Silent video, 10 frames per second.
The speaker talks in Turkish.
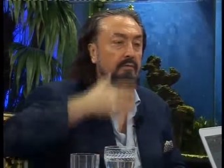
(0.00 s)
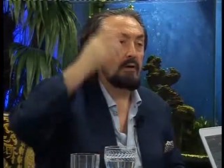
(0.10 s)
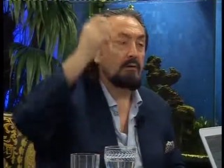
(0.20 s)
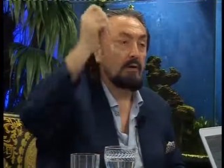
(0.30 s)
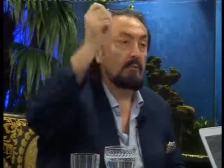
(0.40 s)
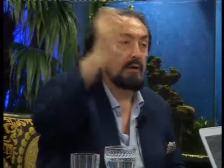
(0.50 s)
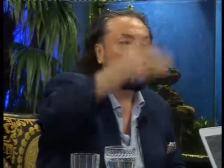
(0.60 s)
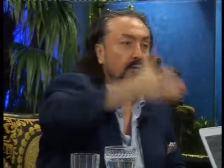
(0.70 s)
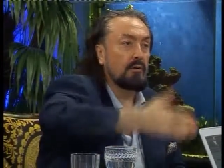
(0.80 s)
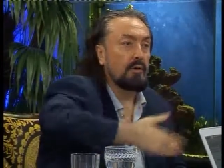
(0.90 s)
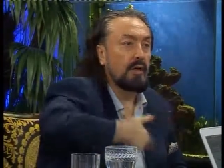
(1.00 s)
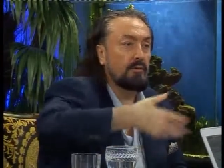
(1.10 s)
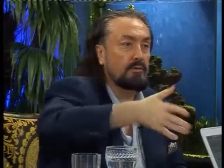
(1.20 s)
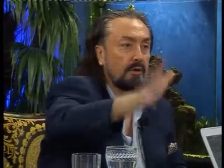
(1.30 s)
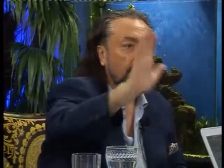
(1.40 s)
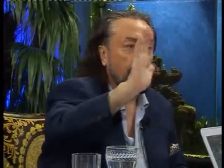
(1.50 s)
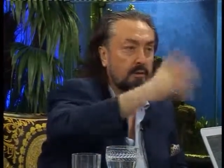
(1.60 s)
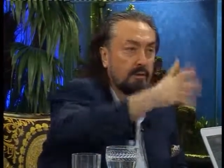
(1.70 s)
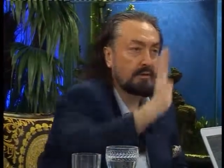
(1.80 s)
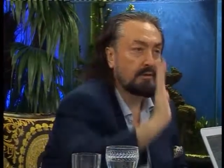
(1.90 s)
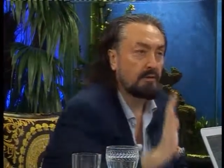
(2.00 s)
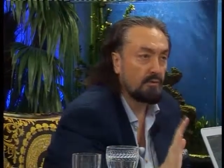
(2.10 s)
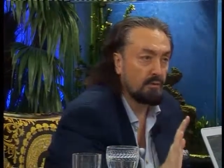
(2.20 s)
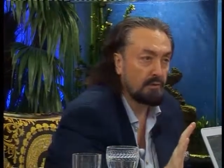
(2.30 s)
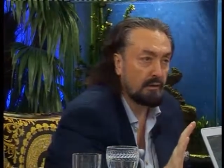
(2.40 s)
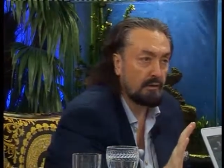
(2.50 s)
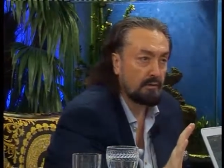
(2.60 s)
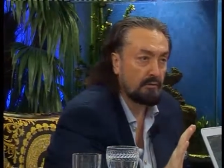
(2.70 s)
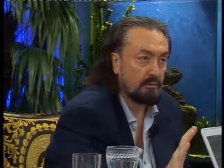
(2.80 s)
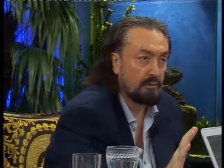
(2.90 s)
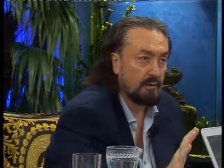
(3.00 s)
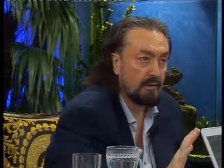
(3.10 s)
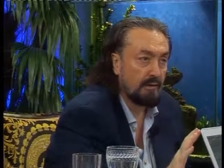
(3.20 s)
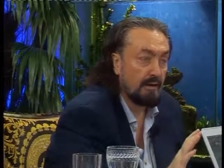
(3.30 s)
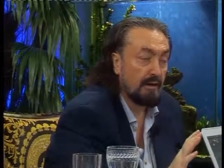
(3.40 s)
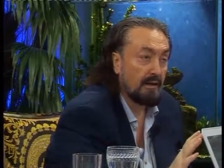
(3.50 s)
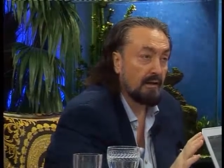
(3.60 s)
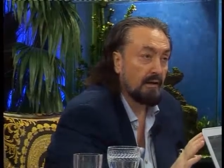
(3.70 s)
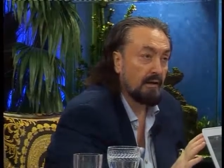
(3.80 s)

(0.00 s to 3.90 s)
Firavun'a meydan okur. Ne yapıyorsan yap diyor. Biz gidiyoruz yanına gidiyoruz. Yani. Evet hocam.